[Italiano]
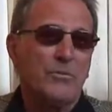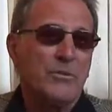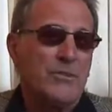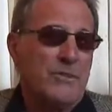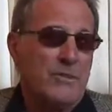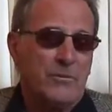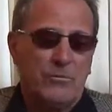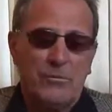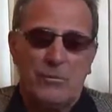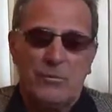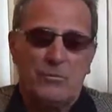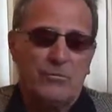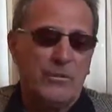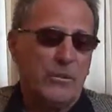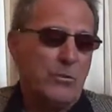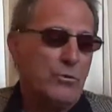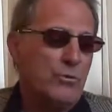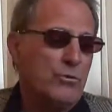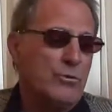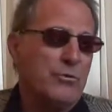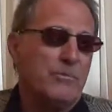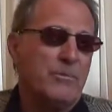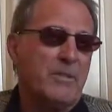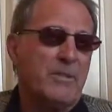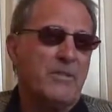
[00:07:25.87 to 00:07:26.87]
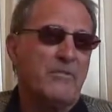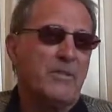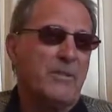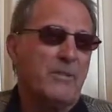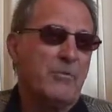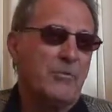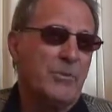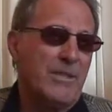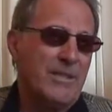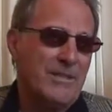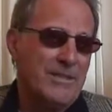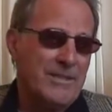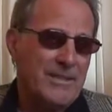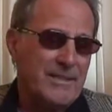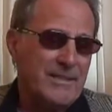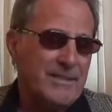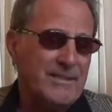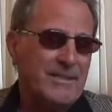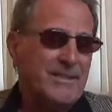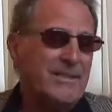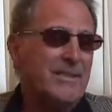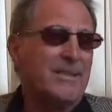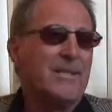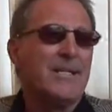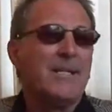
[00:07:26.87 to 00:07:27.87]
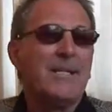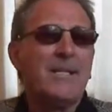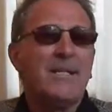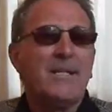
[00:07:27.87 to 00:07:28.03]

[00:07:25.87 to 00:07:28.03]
Certo ero veloce perché venivo dall'atletica,